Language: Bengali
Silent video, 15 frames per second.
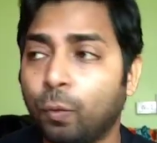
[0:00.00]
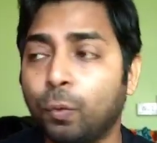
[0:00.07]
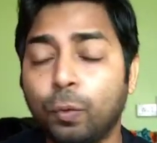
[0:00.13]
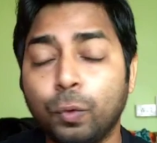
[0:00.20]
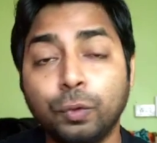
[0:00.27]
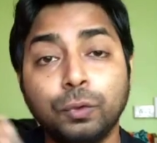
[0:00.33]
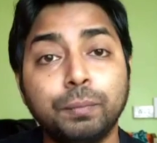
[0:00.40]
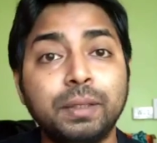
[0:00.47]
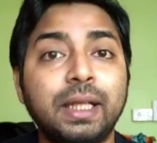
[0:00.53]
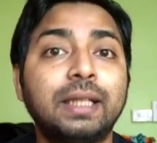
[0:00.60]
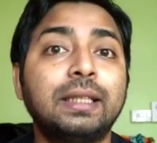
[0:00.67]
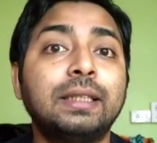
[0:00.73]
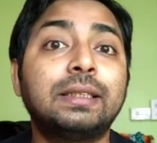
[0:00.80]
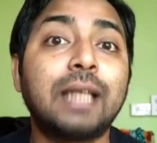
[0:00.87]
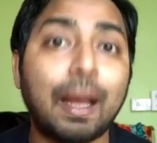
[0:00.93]
অন্য কিছু আমি
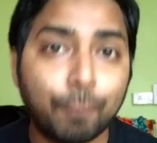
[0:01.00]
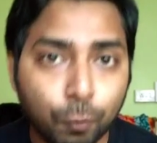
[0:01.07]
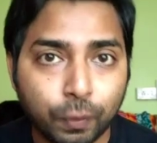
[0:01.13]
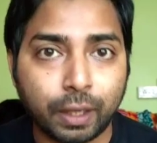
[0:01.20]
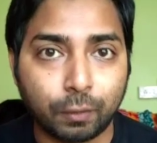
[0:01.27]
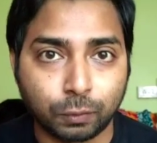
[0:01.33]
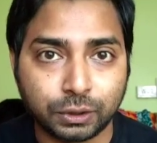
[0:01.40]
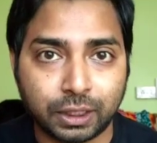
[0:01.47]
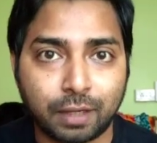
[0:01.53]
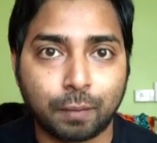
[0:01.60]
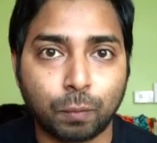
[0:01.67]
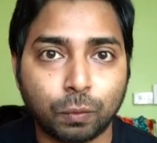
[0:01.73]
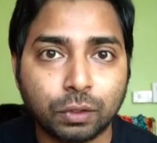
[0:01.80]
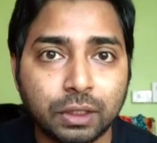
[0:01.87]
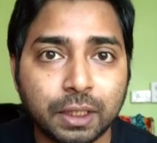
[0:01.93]
দেখতে যাবো কেন
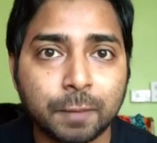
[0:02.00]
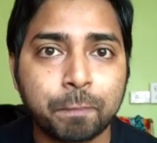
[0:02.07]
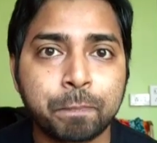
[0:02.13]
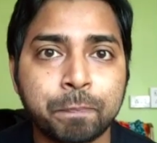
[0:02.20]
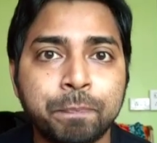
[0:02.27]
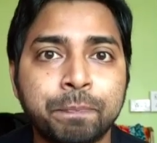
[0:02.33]
সেটার মধ্যে